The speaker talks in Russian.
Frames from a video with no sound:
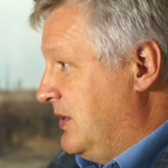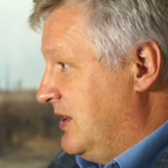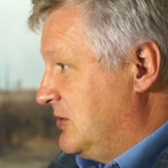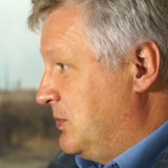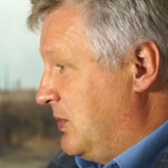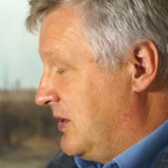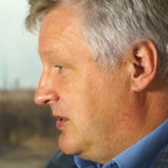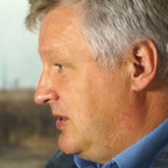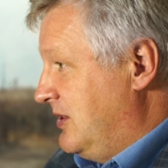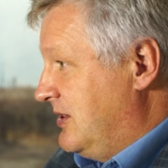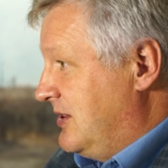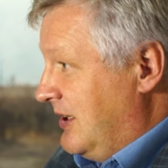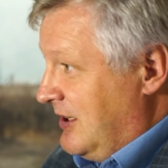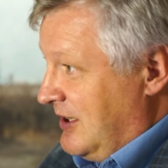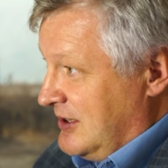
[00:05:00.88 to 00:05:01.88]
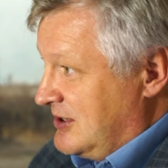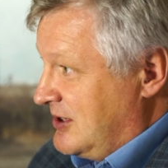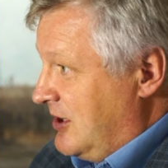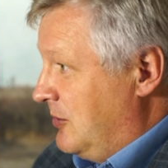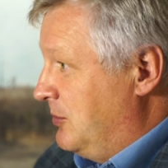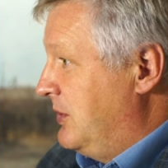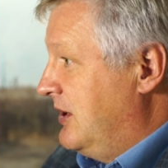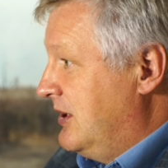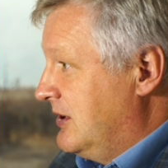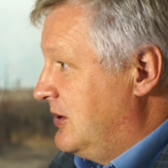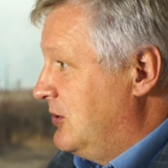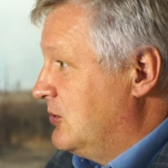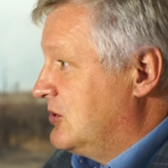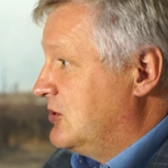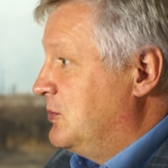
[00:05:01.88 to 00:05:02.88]
паспорте итальянской
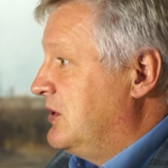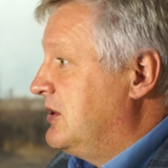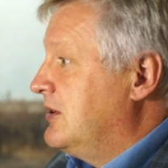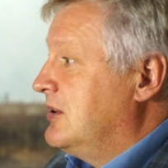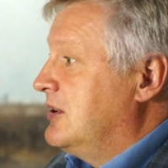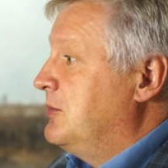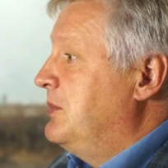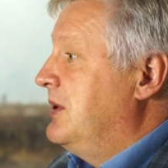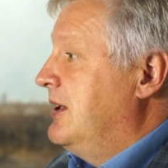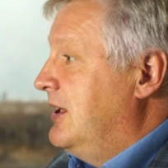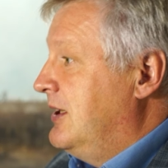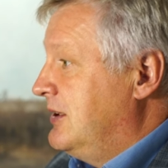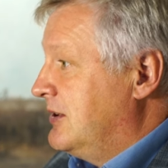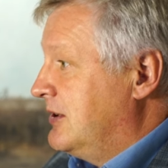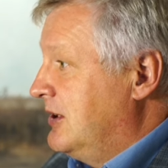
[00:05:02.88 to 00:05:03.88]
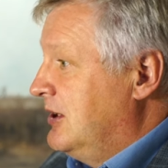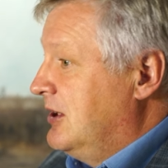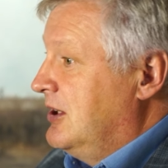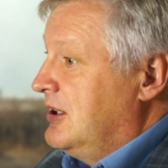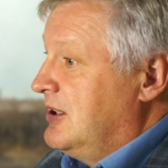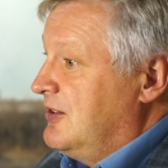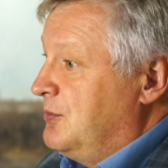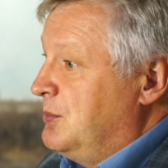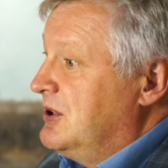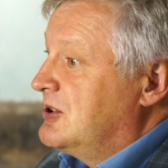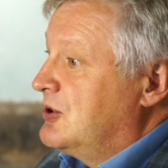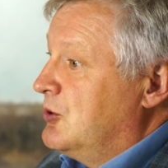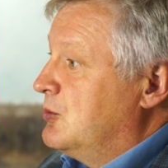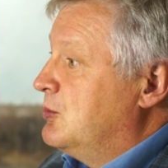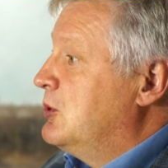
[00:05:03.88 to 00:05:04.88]
Бианки, он сменил на Белянин, и в
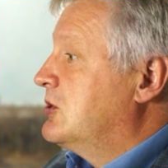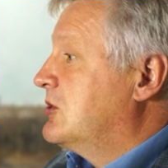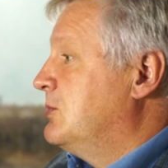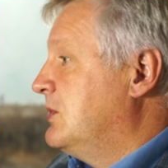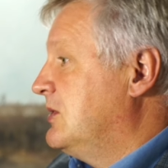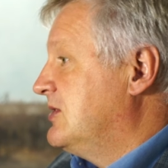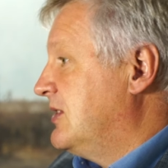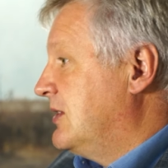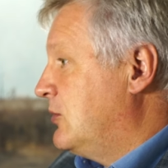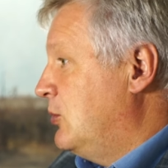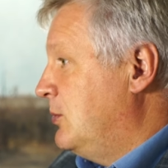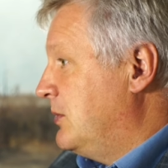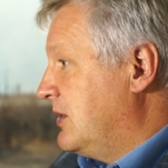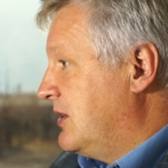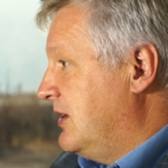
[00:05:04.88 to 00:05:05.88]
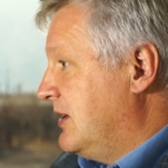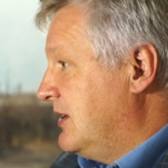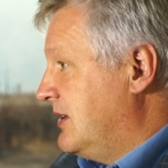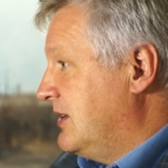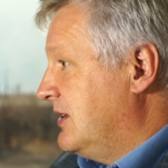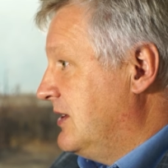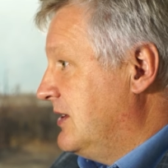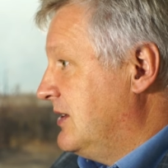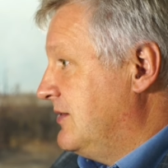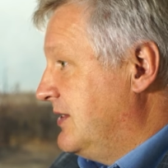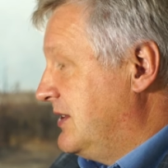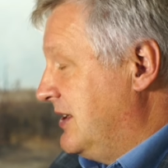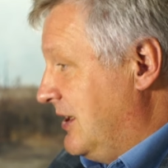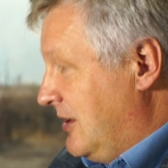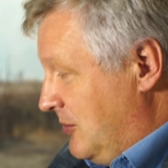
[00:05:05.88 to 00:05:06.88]
Биске он больше был знакомен как э,
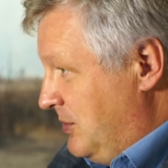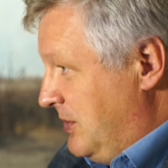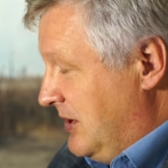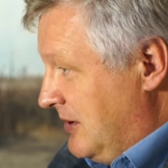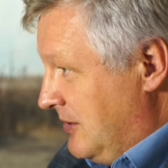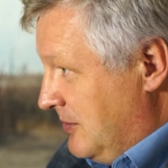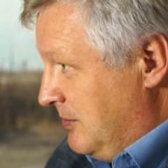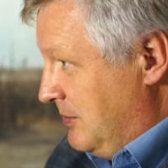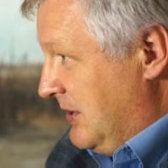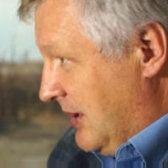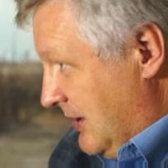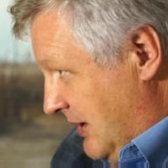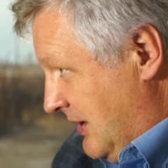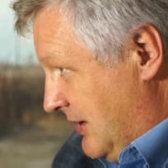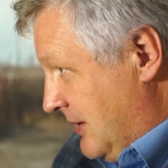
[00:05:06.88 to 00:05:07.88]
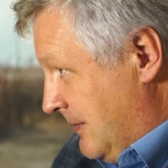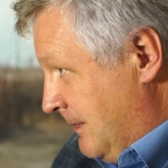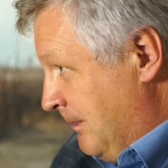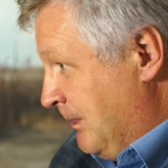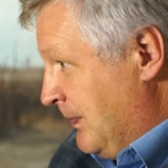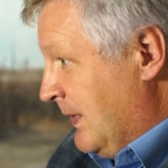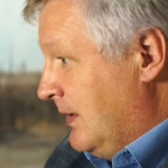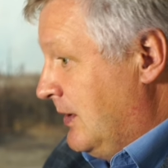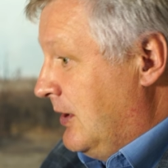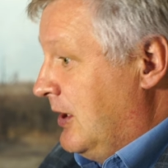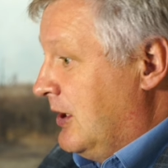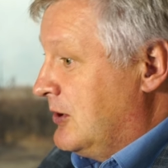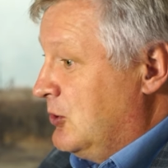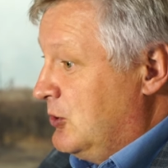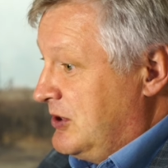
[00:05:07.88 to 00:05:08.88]
Виталий Бе Белянин.
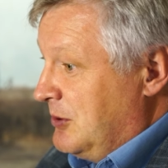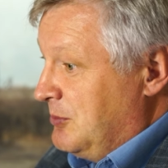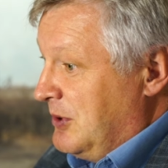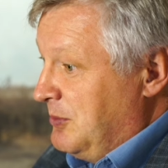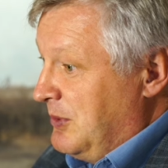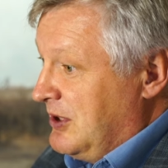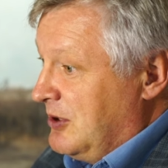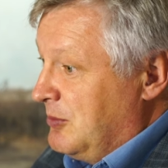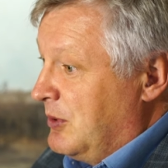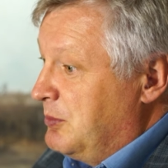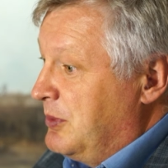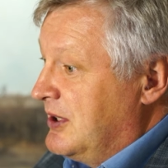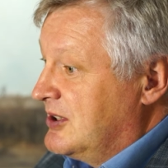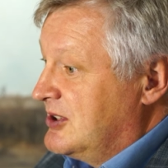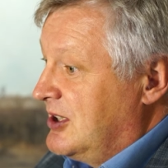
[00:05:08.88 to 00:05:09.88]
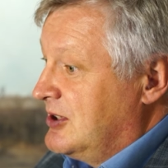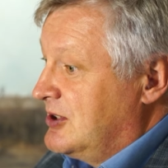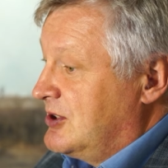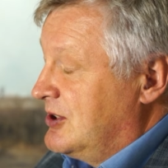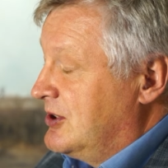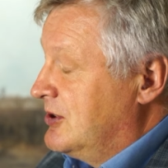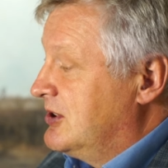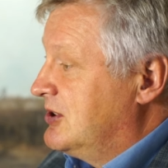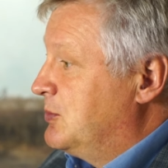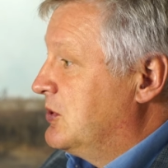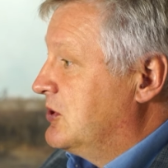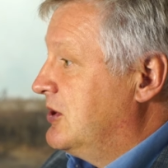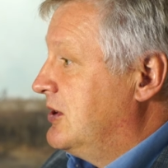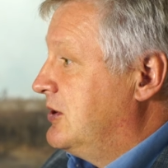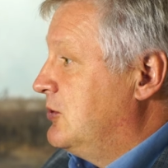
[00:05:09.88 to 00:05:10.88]
Но, тем не менее, мобилизации
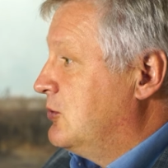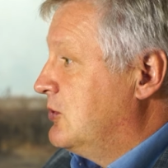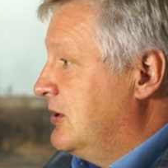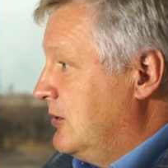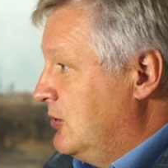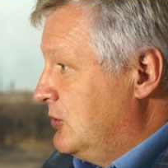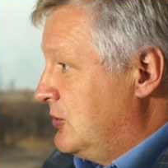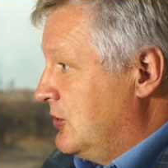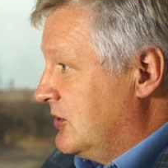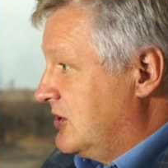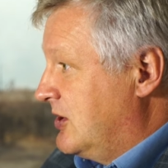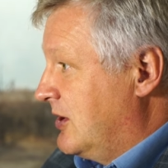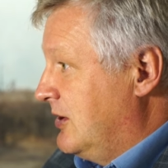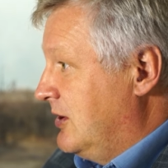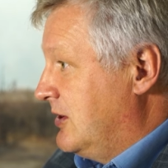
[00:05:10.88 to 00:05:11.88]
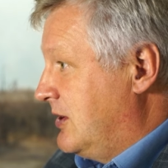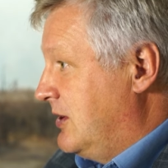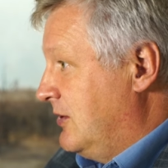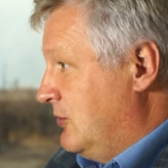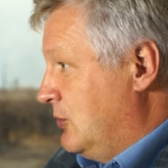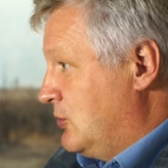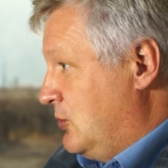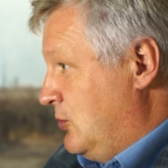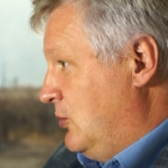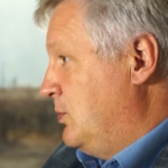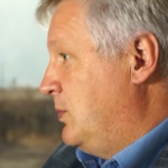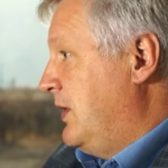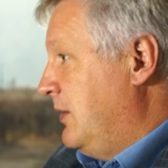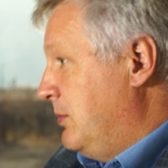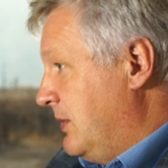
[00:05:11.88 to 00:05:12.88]
избежать не удалось. Он скрыл от того, что он
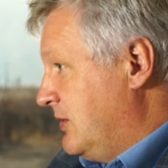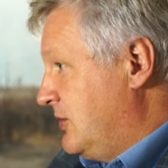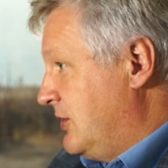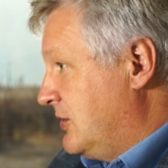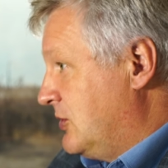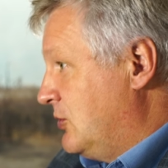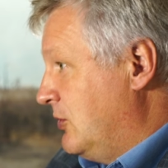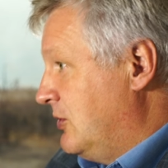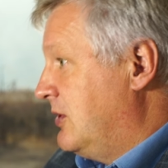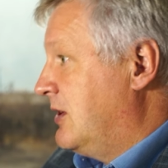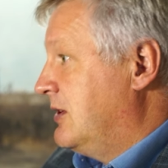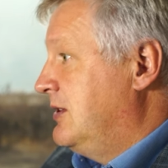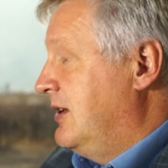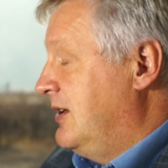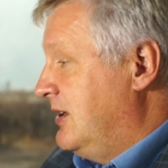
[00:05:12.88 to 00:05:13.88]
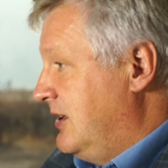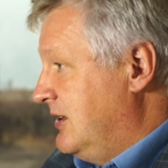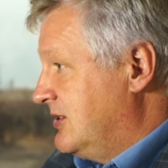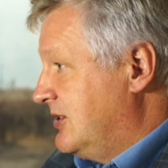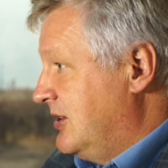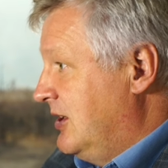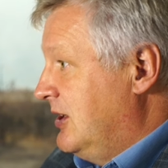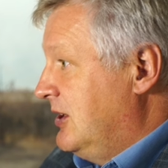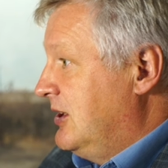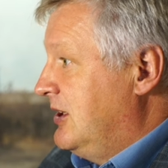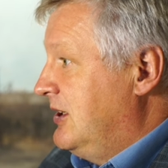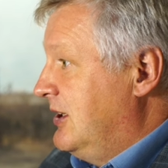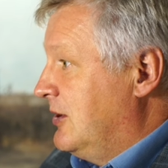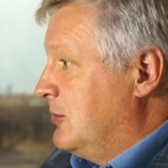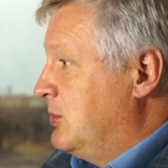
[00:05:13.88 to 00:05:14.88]
прапорщик, что он артиллерист.
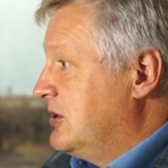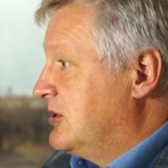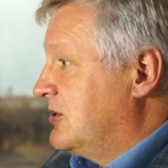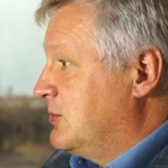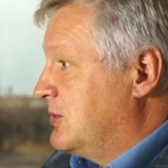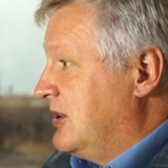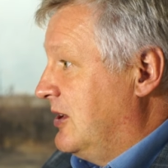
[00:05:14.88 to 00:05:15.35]
И обычным